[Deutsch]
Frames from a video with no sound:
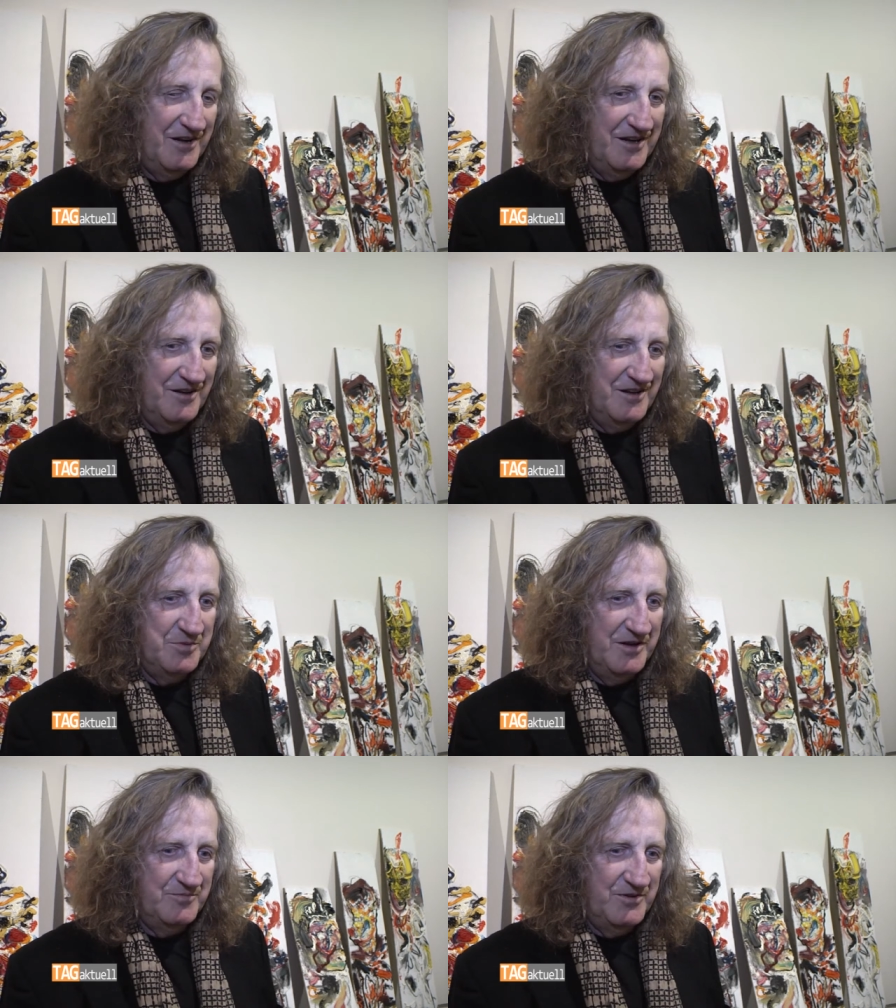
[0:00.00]
Meine
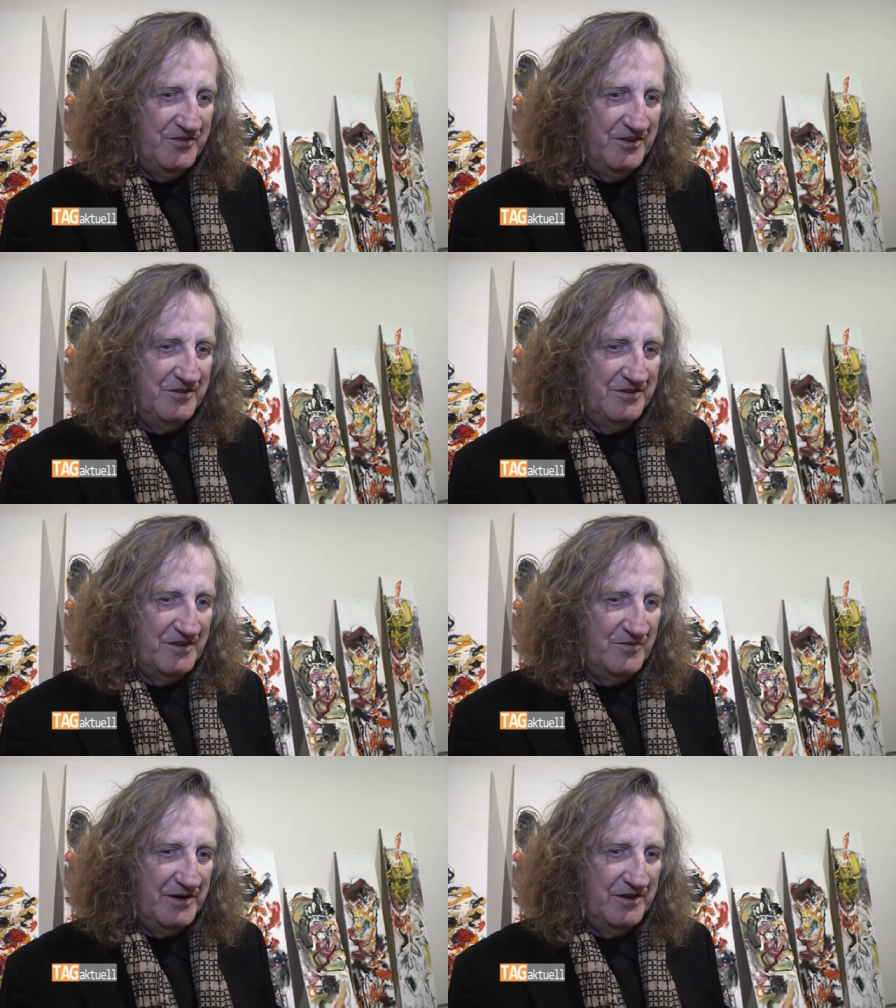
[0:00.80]
Arbeit bezieht sich
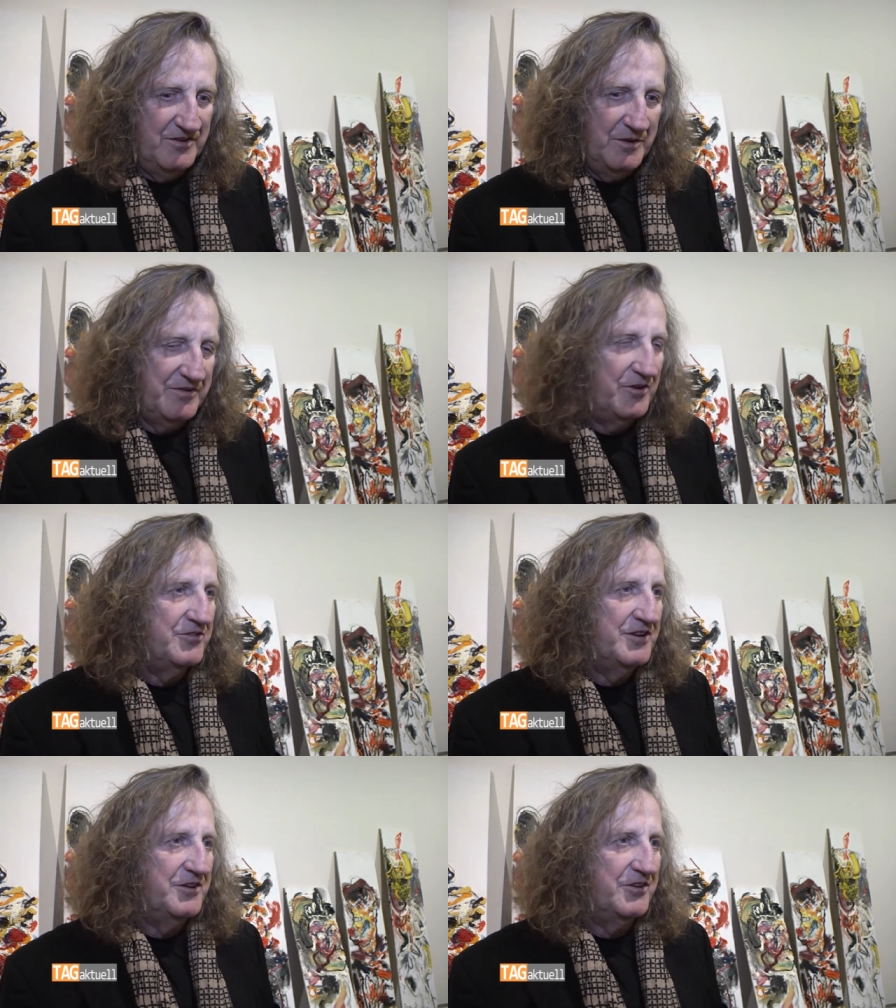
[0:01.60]
auf meine
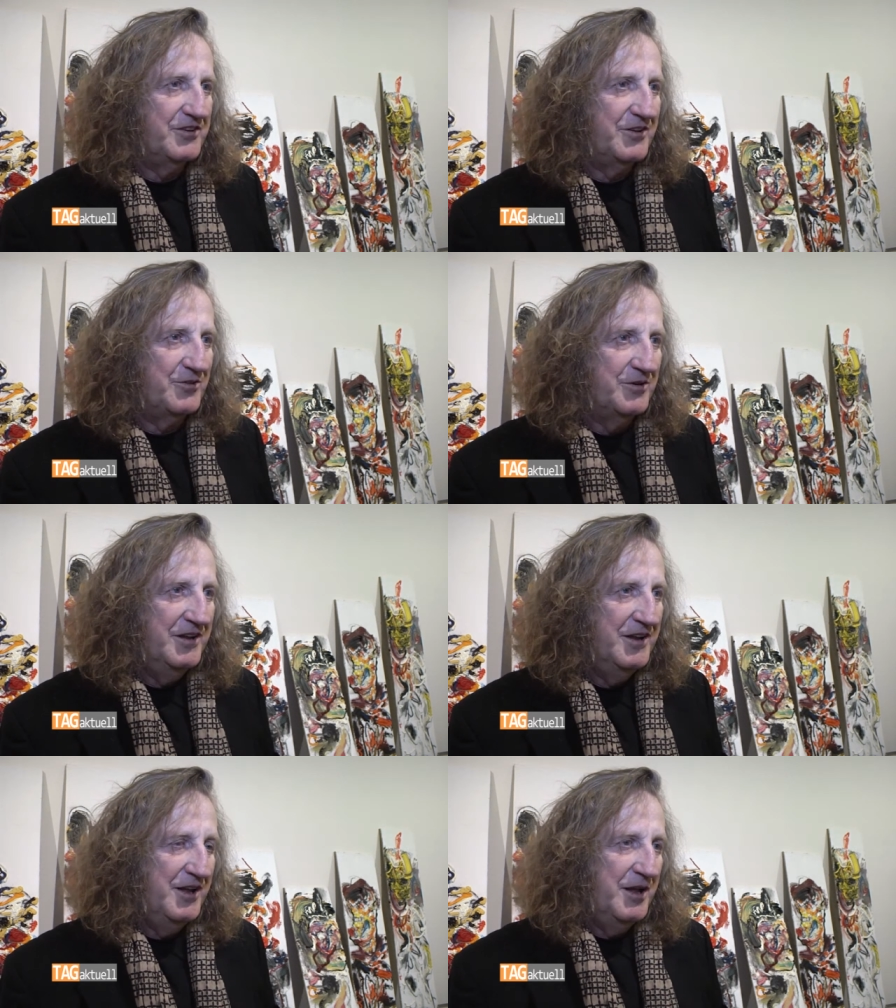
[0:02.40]
Selbstauseinandersetzung,
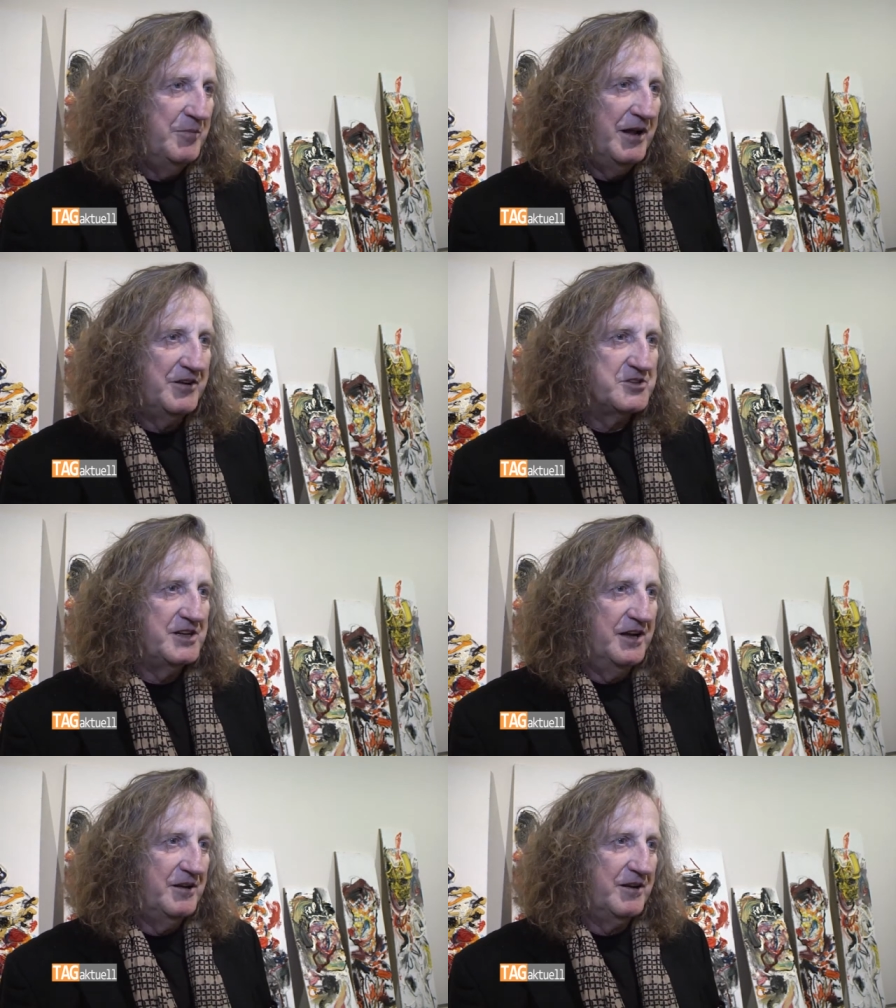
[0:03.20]
mein
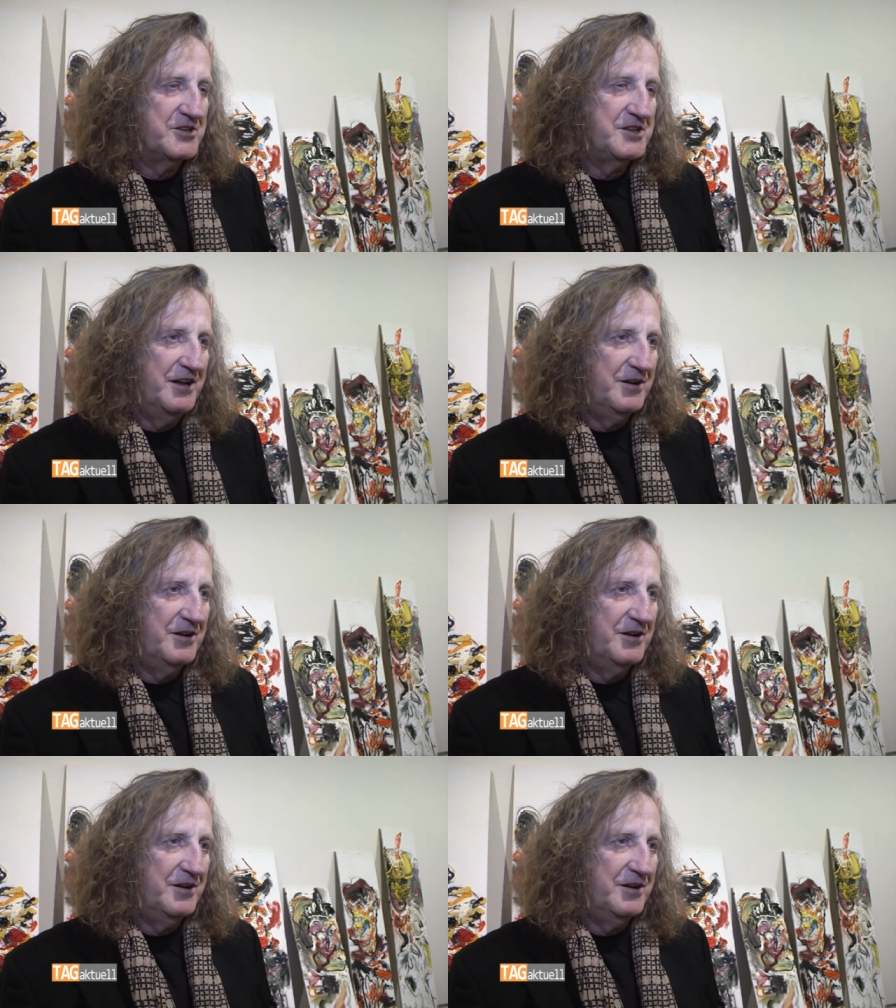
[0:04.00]
gesteigertes